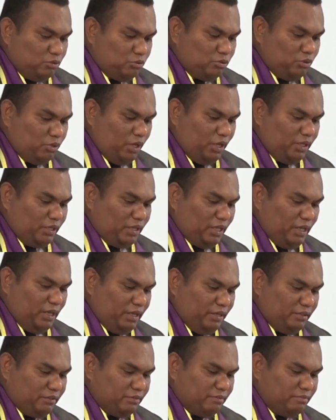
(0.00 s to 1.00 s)
Sungai
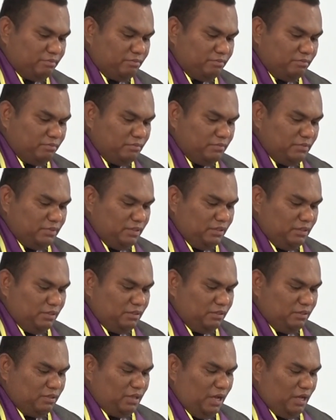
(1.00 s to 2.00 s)
Kerit
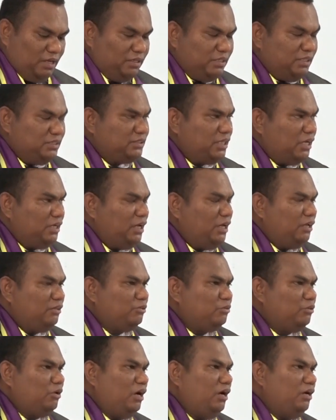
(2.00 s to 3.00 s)
dan di sana
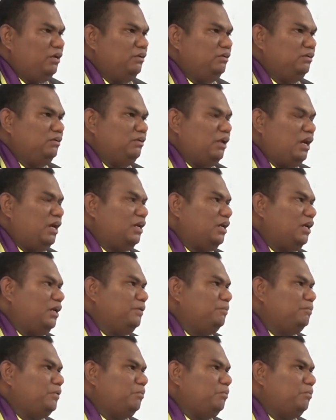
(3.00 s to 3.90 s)
Tuhan akan